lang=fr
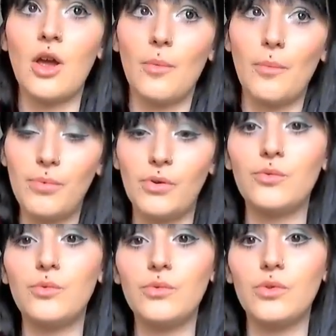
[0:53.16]

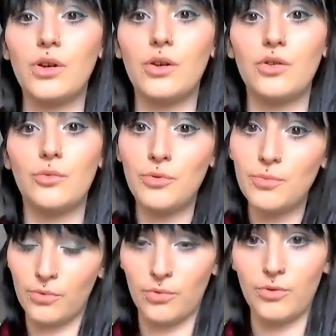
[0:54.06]
blond, euh, le plus
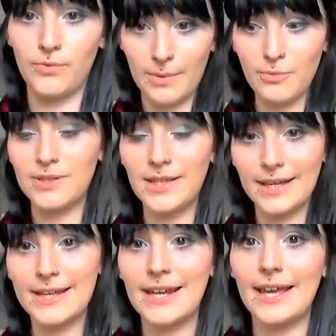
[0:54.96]
blond, le vraiment
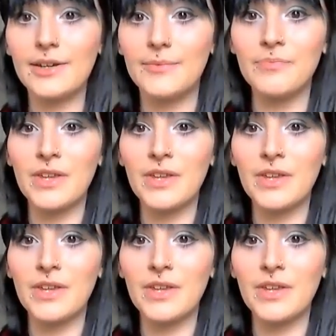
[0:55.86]
très clair.